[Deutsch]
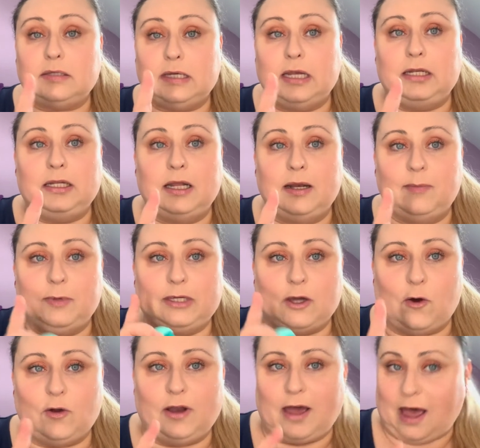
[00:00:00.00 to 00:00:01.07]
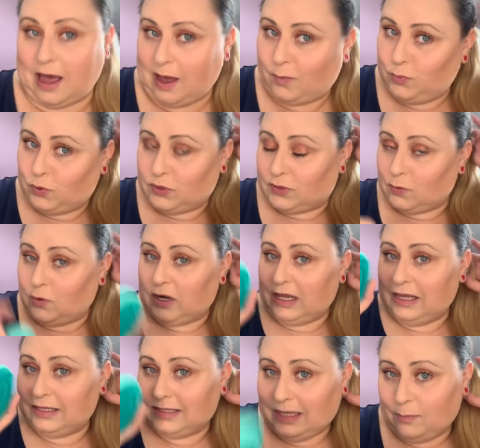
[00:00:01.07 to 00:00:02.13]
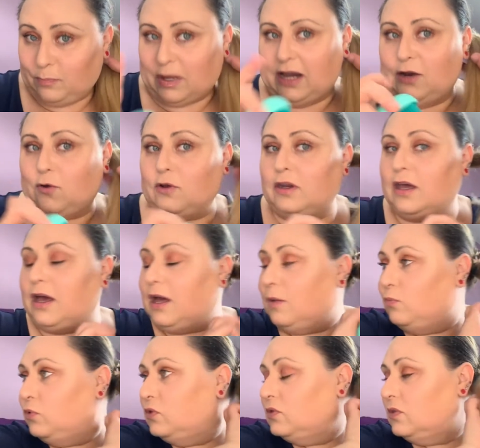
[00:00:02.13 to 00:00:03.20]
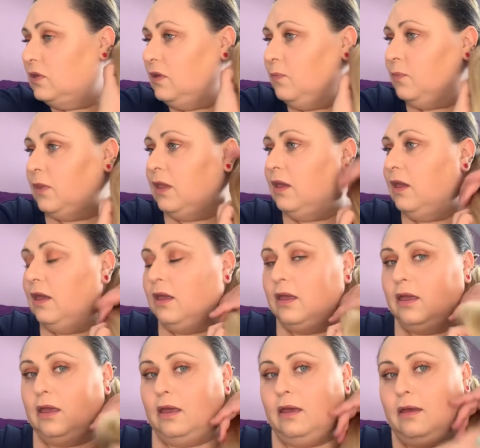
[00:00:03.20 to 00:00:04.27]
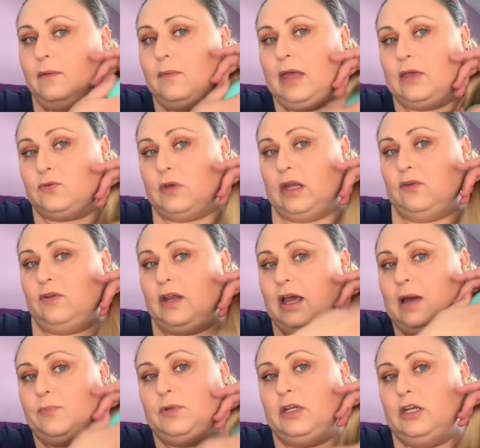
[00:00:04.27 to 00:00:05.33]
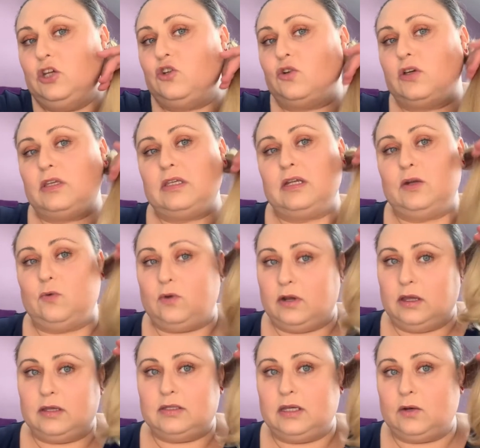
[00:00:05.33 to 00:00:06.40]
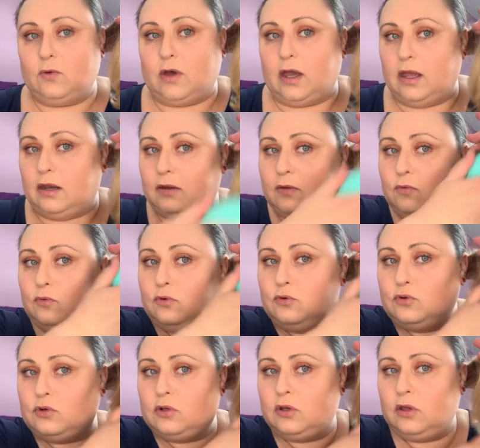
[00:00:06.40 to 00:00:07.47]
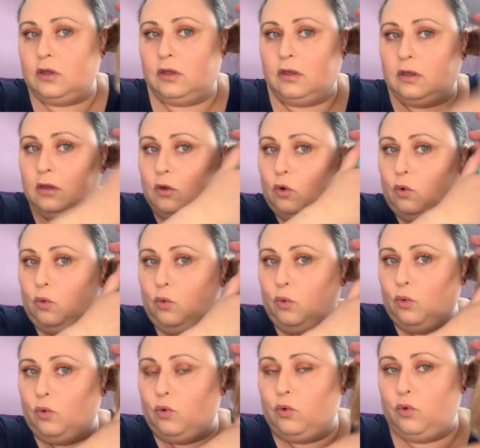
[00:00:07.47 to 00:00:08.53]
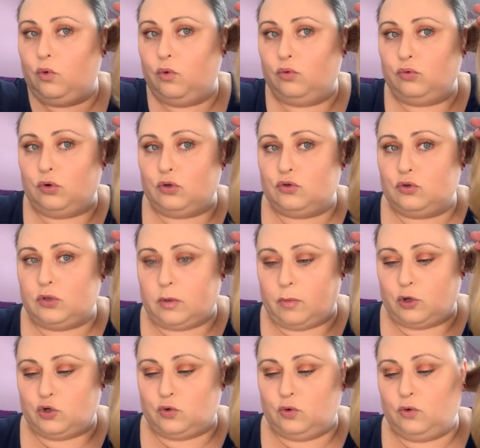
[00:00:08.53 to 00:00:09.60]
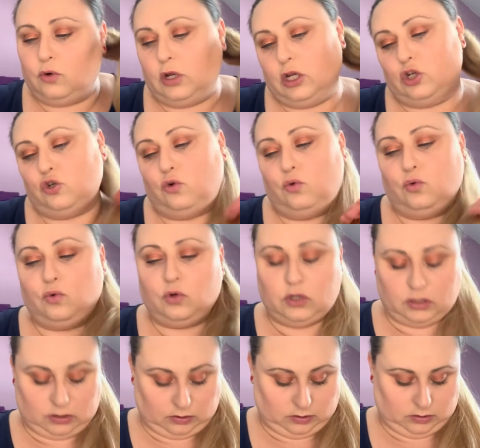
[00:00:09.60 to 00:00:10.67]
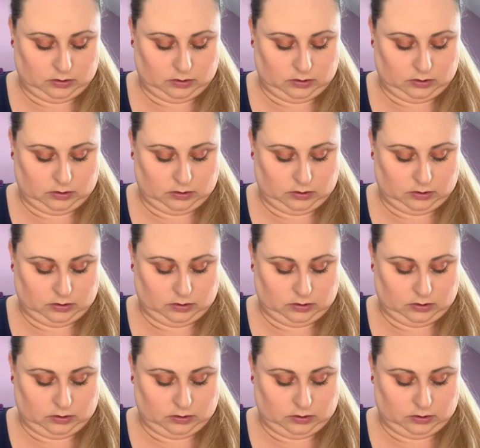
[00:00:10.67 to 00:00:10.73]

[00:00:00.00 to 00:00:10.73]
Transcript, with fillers: seht ihr nämlich auch eine Haarbürste oder ihr seht bald noch eine Haarbürste. Ähm, also entweder habt ihr die schon gesehen oder ihr seht nur eine und oh, das ist aber schön, geht schön durch.